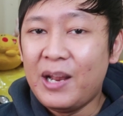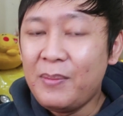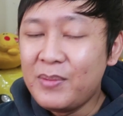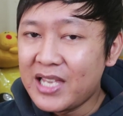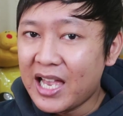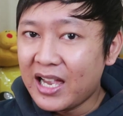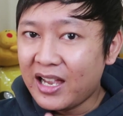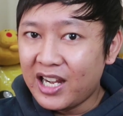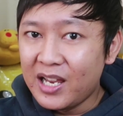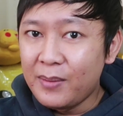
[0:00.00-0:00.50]
kalian
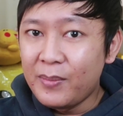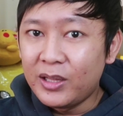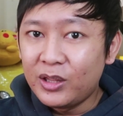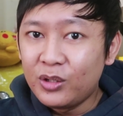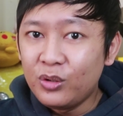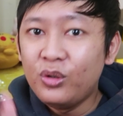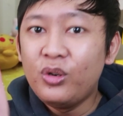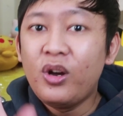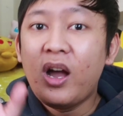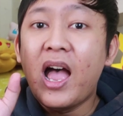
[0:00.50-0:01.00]
bisa klaim
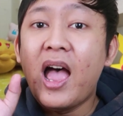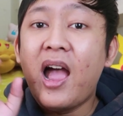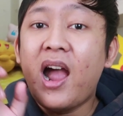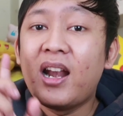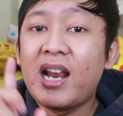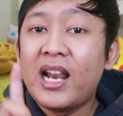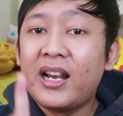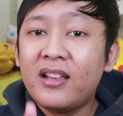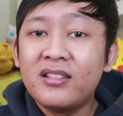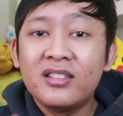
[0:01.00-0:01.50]
itu
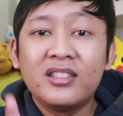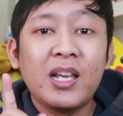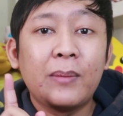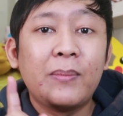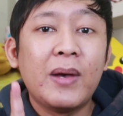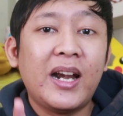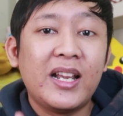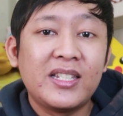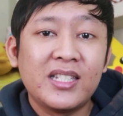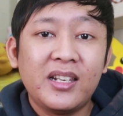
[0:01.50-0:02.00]
akan ada
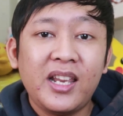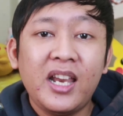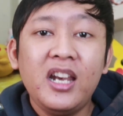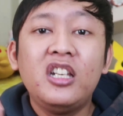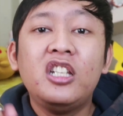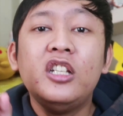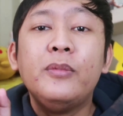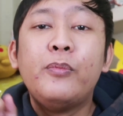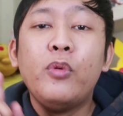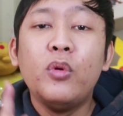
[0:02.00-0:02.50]
setiap hari
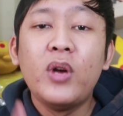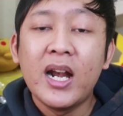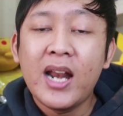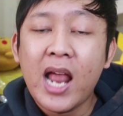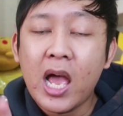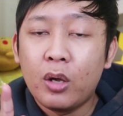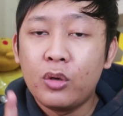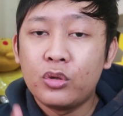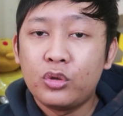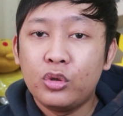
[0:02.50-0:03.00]
Senin di bulan
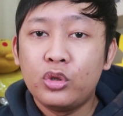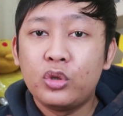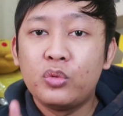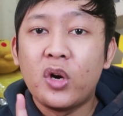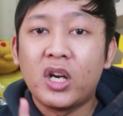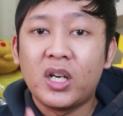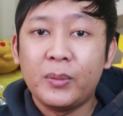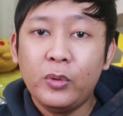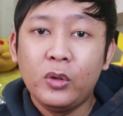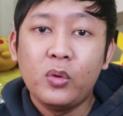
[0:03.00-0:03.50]
Agustus
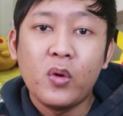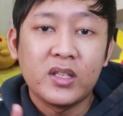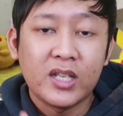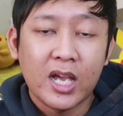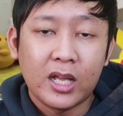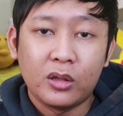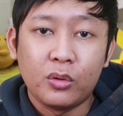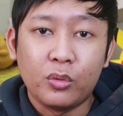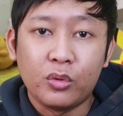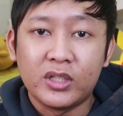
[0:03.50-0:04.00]
2021
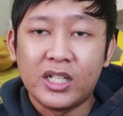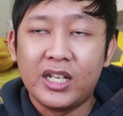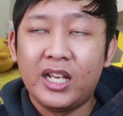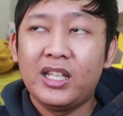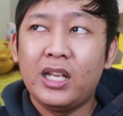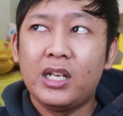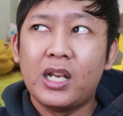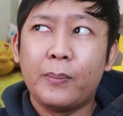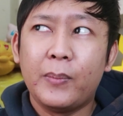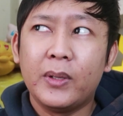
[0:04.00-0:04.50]
jadi
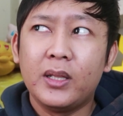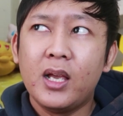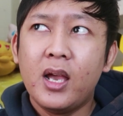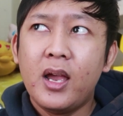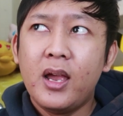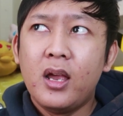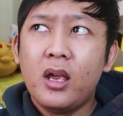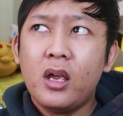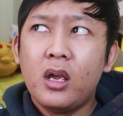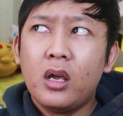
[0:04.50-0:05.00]
kita dapat
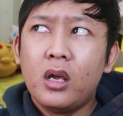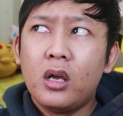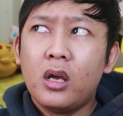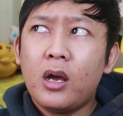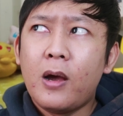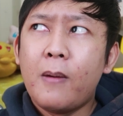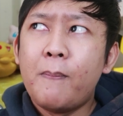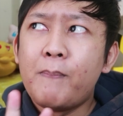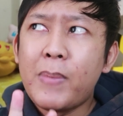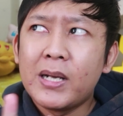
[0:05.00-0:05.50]

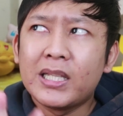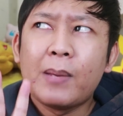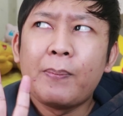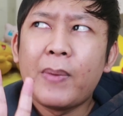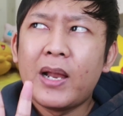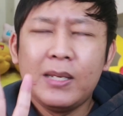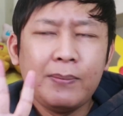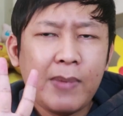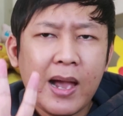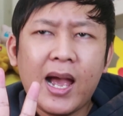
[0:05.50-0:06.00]
empat
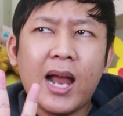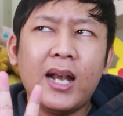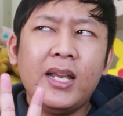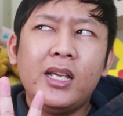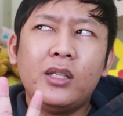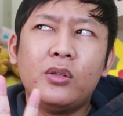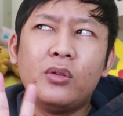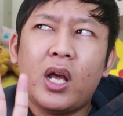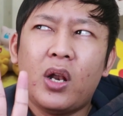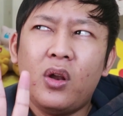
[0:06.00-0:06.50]
apa lima
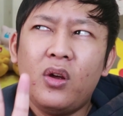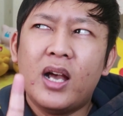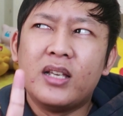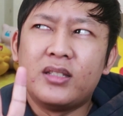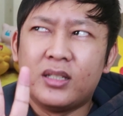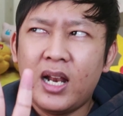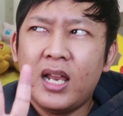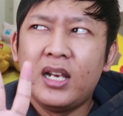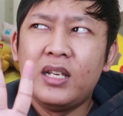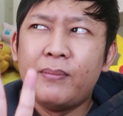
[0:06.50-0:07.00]
kali gitu kalau
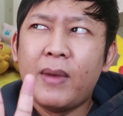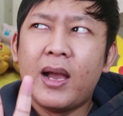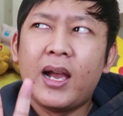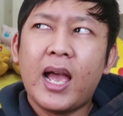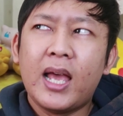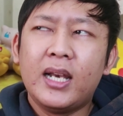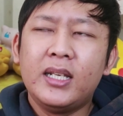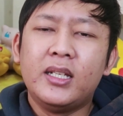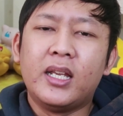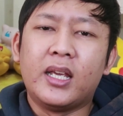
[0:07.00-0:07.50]
nggak salah lima
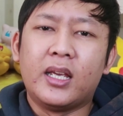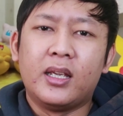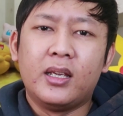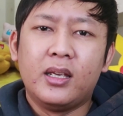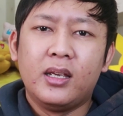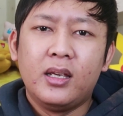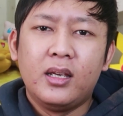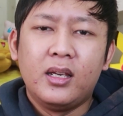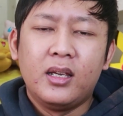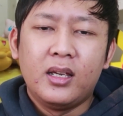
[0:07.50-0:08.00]
kali deh
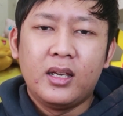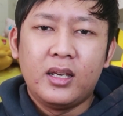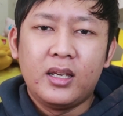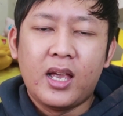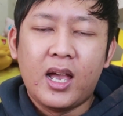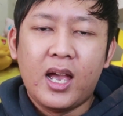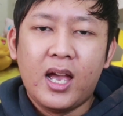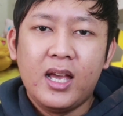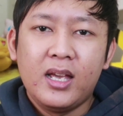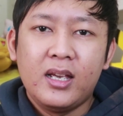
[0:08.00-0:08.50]

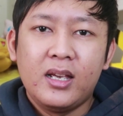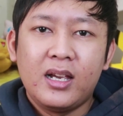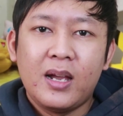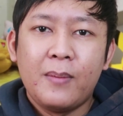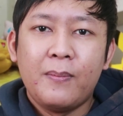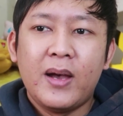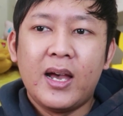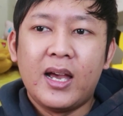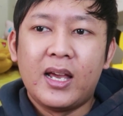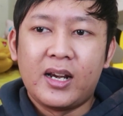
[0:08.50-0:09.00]
ya
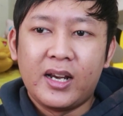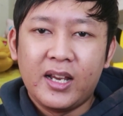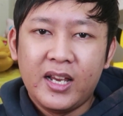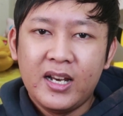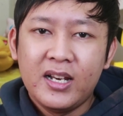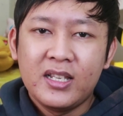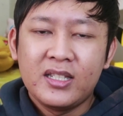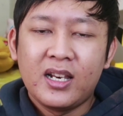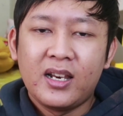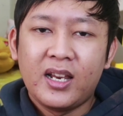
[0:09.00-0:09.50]

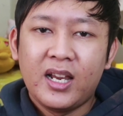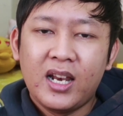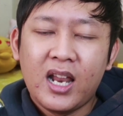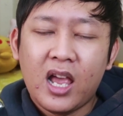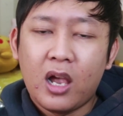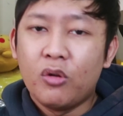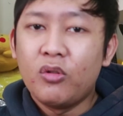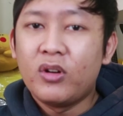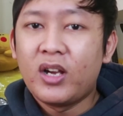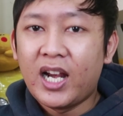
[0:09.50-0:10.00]
kemarin Senin
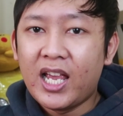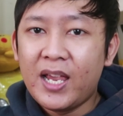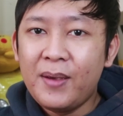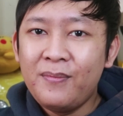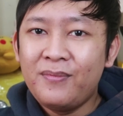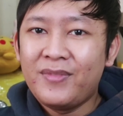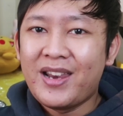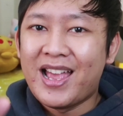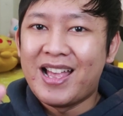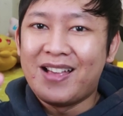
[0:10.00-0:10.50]
aku
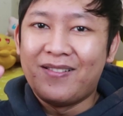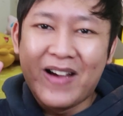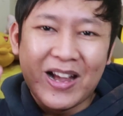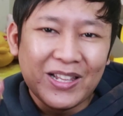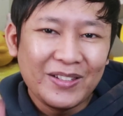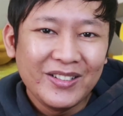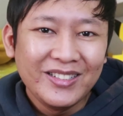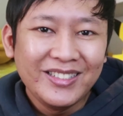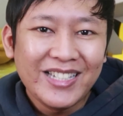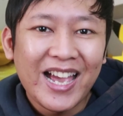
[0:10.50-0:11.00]
klaim nah
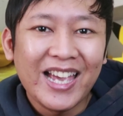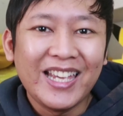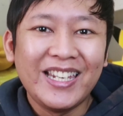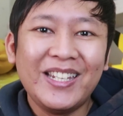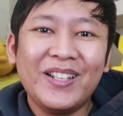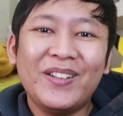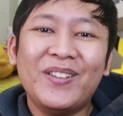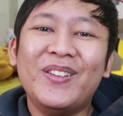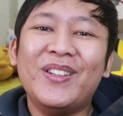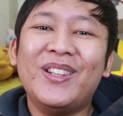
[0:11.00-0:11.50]
waktunya
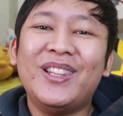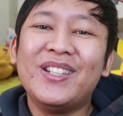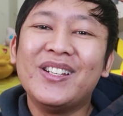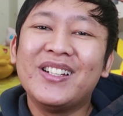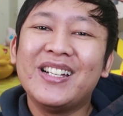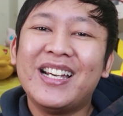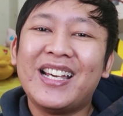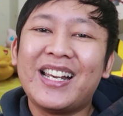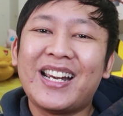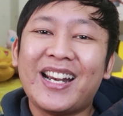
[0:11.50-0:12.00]
ini
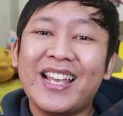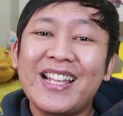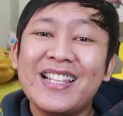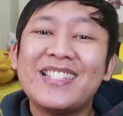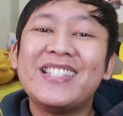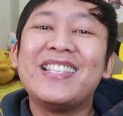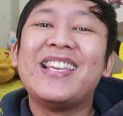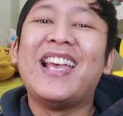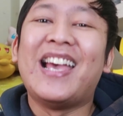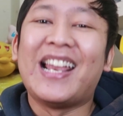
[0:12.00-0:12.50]
untuk ngerate
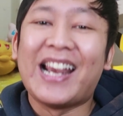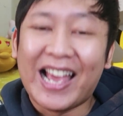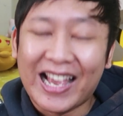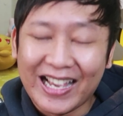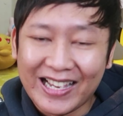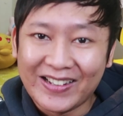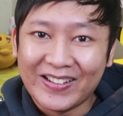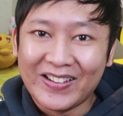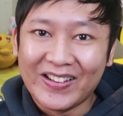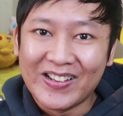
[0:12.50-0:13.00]
si
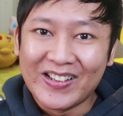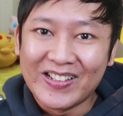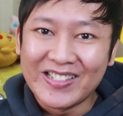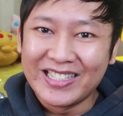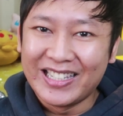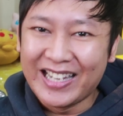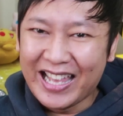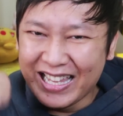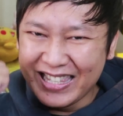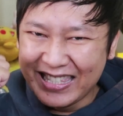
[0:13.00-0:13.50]

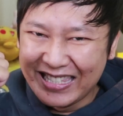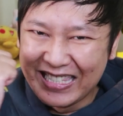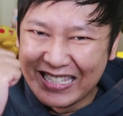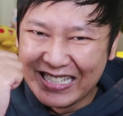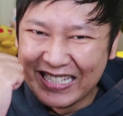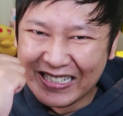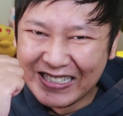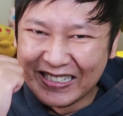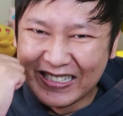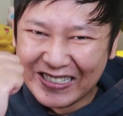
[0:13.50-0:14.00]
Heracross let's
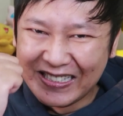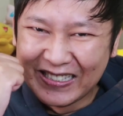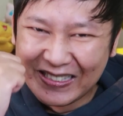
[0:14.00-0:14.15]
go